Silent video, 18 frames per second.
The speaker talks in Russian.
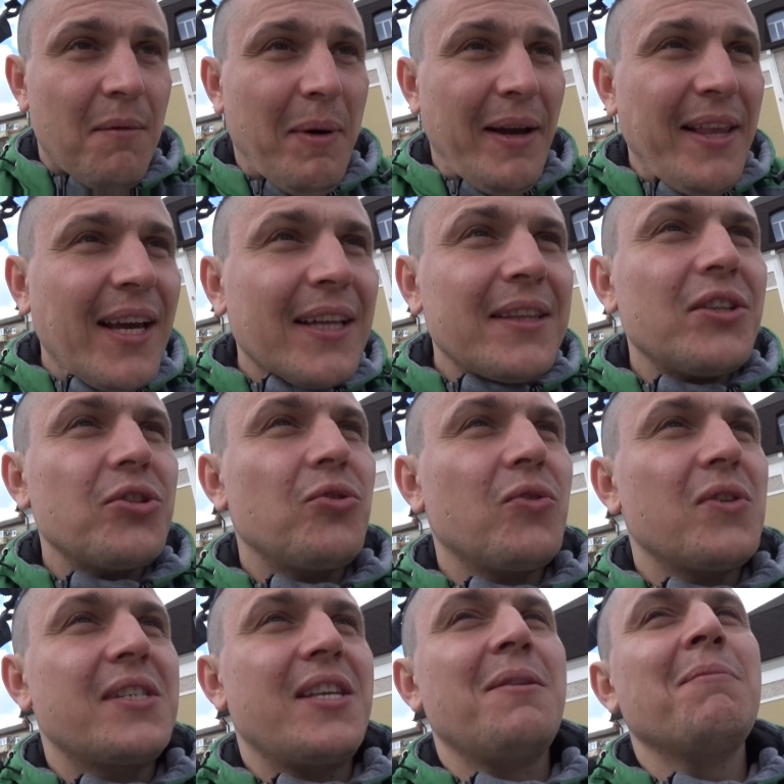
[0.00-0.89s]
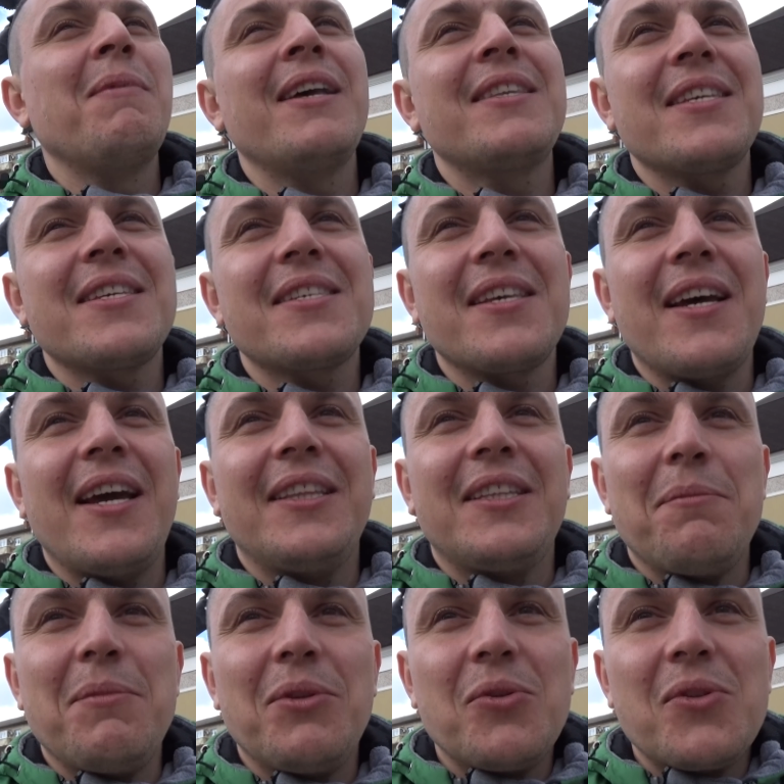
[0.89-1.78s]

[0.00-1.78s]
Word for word: Понятно, что он занимается сайтами,